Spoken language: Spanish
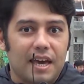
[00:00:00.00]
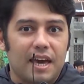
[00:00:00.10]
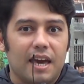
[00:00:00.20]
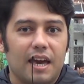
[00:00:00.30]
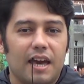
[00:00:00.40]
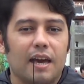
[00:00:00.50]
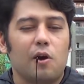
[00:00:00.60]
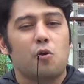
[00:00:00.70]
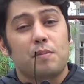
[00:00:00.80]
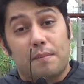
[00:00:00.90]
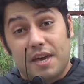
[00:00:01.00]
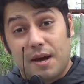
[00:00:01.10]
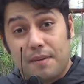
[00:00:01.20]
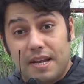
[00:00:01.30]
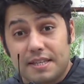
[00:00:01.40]
eh, con mi
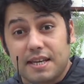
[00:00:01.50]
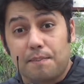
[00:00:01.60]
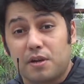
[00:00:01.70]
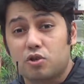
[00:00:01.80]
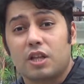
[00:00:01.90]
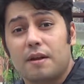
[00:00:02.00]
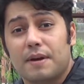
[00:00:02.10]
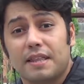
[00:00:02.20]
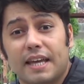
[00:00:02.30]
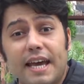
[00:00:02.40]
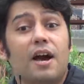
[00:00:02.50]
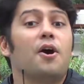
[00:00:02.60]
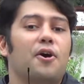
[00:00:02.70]
amiga Melissa personalmente